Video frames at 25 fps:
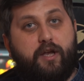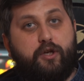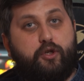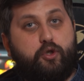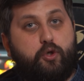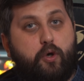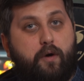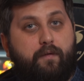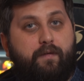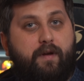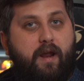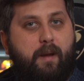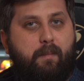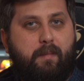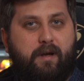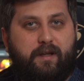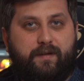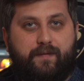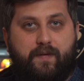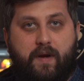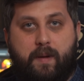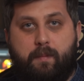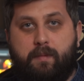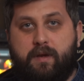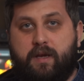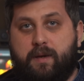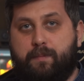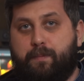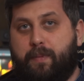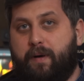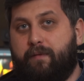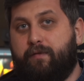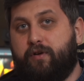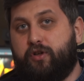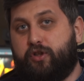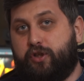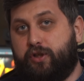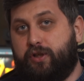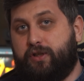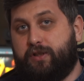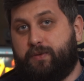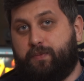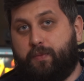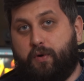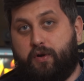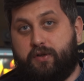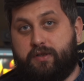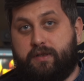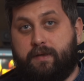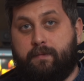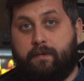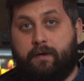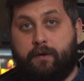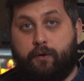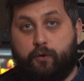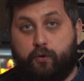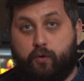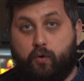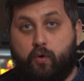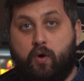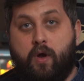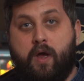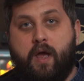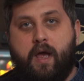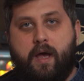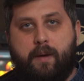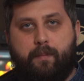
еще время от времени повышенный спрос на валюту